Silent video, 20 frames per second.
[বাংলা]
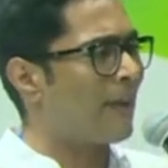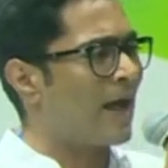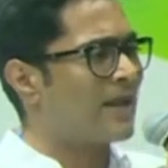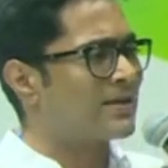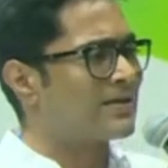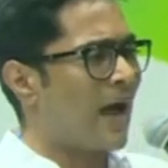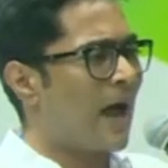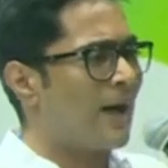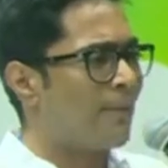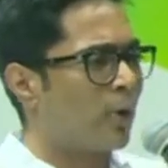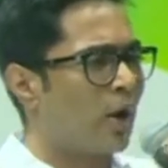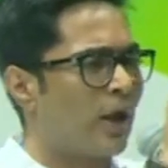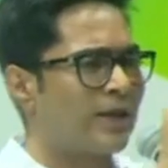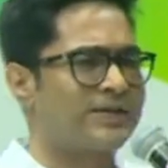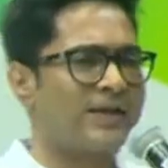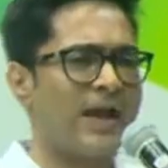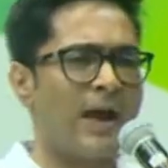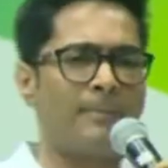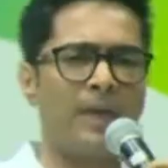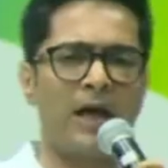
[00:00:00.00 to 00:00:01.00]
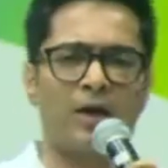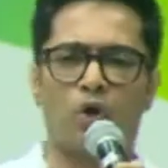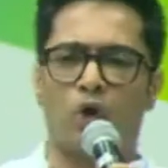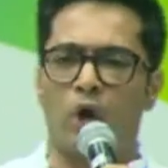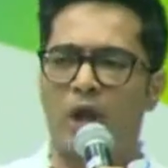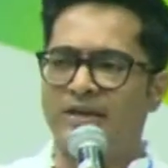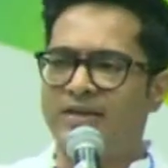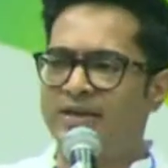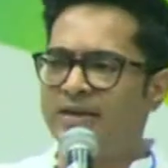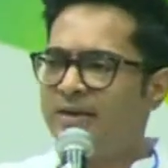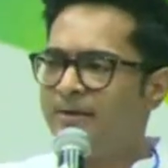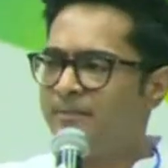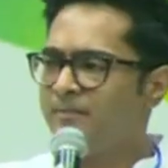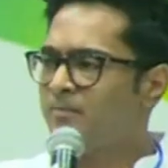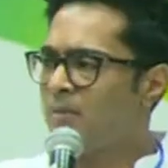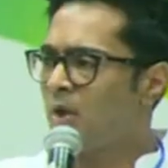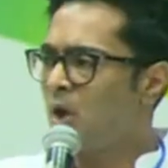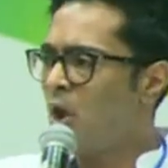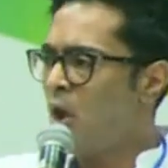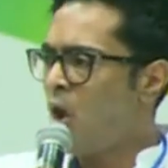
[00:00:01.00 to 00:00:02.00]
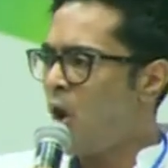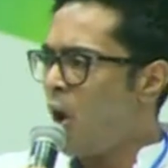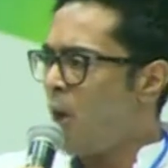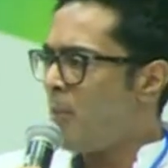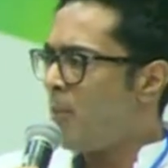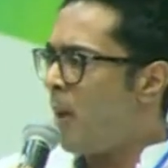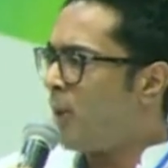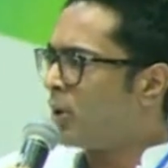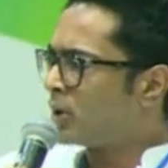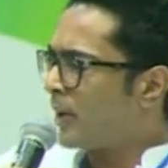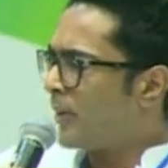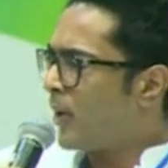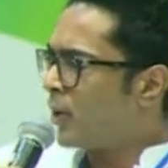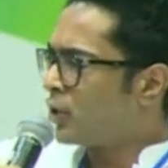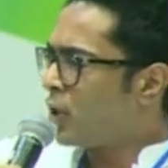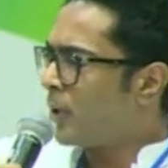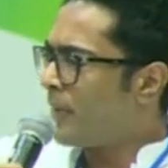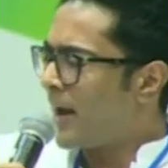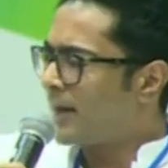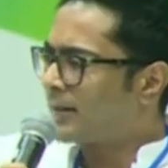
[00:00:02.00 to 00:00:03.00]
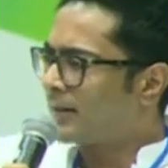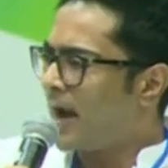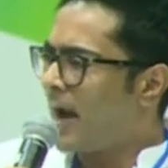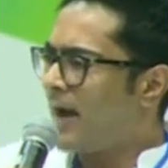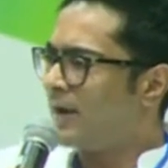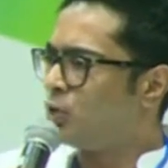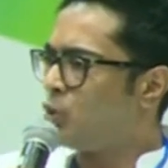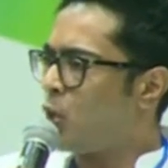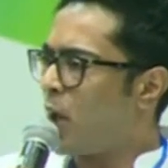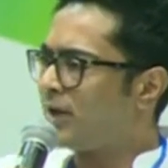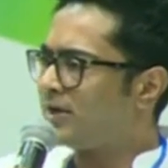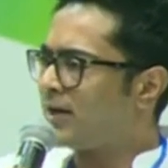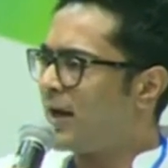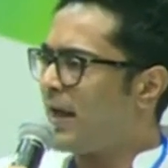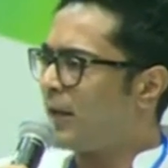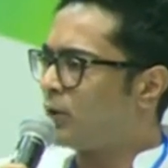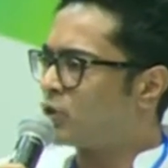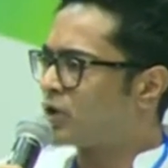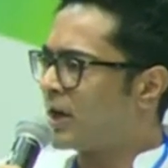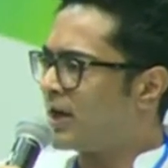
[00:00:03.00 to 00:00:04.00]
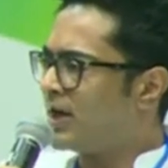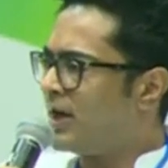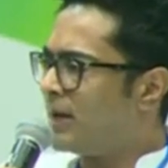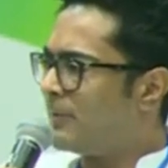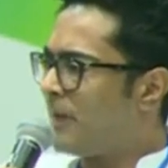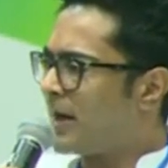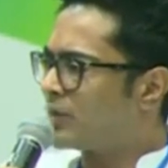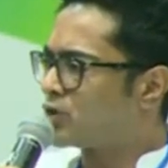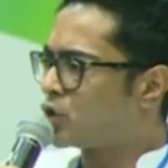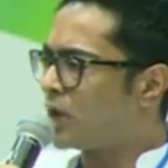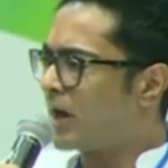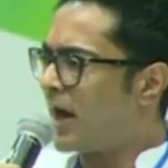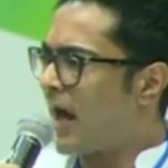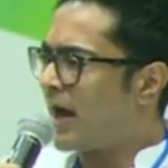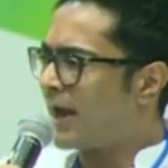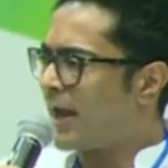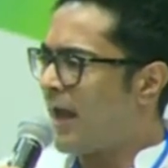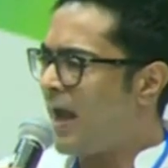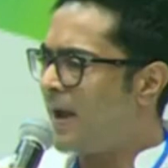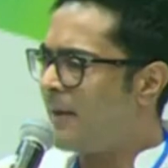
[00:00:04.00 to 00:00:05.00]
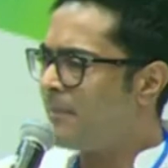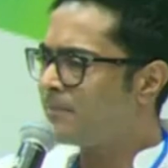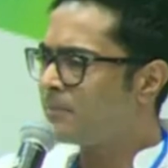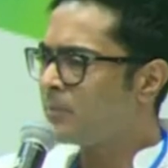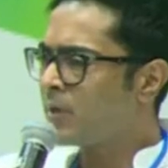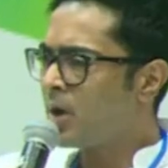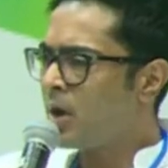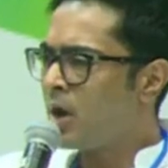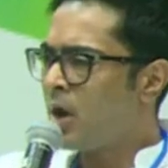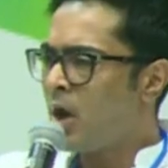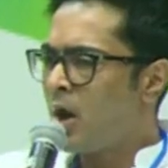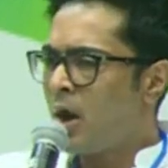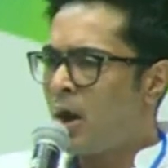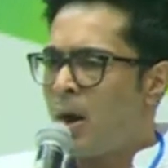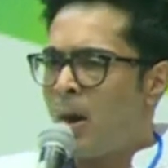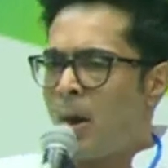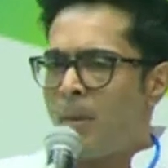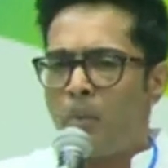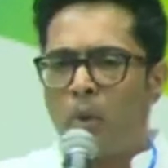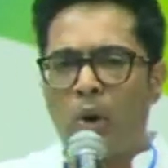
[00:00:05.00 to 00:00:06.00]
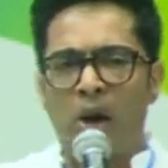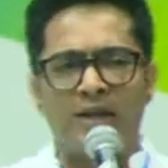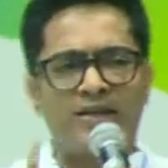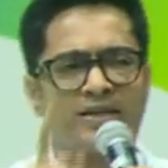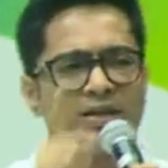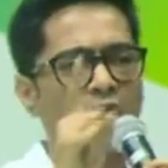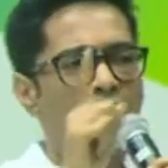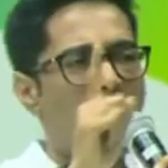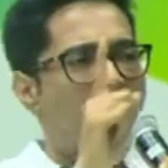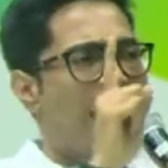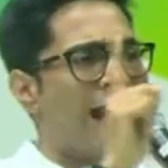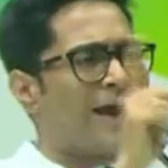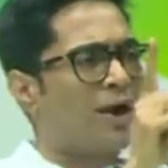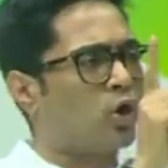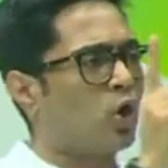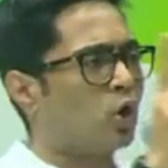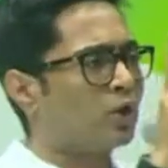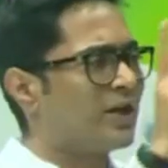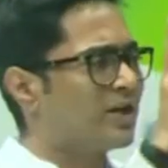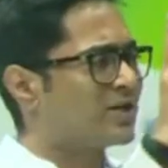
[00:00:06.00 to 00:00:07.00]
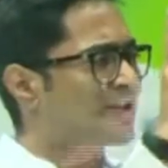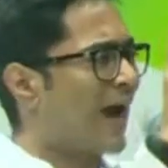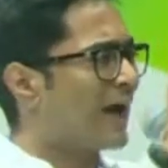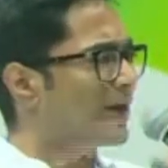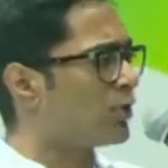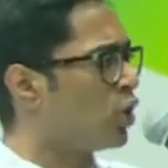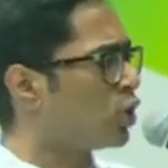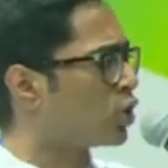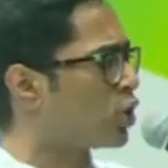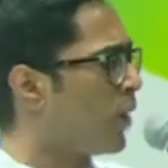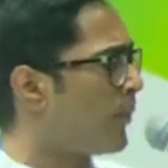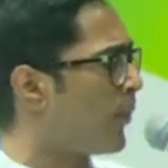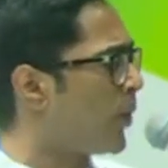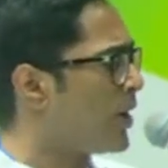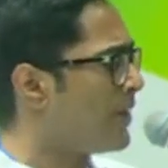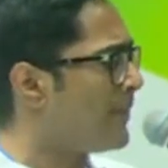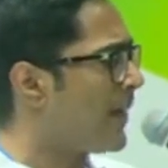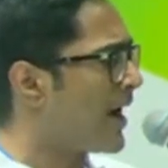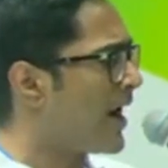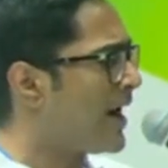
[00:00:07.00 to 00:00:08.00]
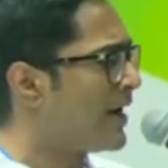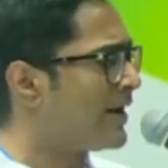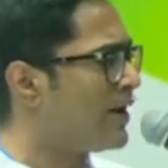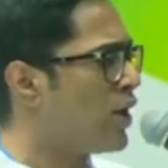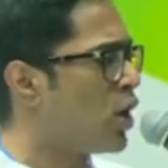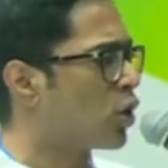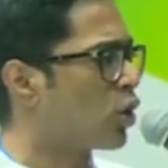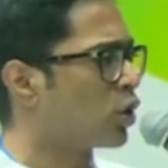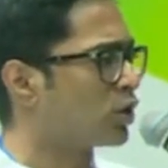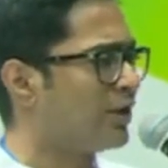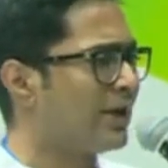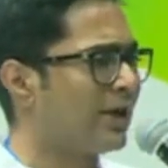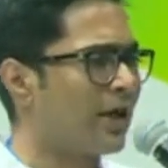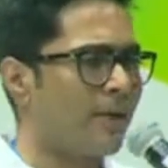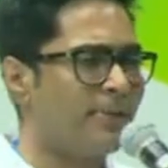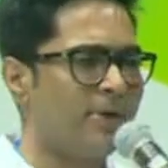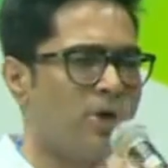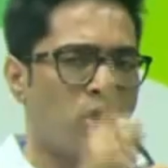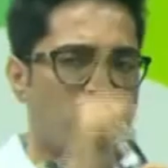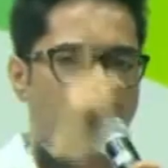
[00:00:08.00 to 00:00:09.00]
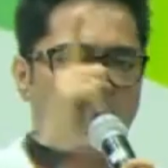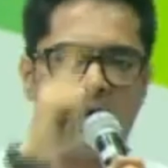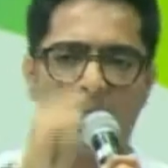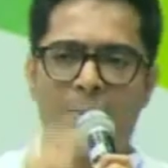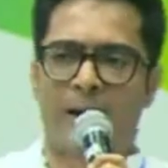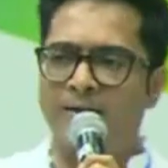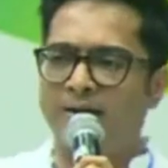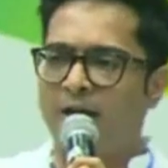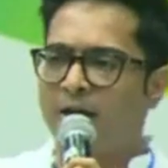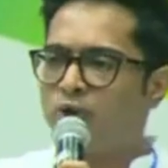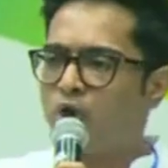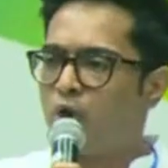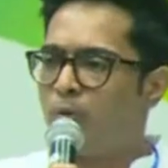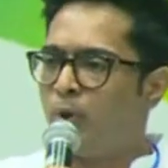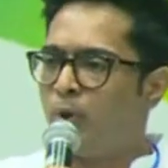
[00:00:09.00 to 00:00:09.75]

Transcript: যা বলেছি আমরা করেছি মমতা বন্দ্যোপাধ্যায় দু হাজার একুশের নির্বাচনের আগে বলেছিল এক কোটি ষাট লক্ষ পরিবারের গৃহকর্তীকে আমি লক্ষ্মীর ভাণ্ডার দেবো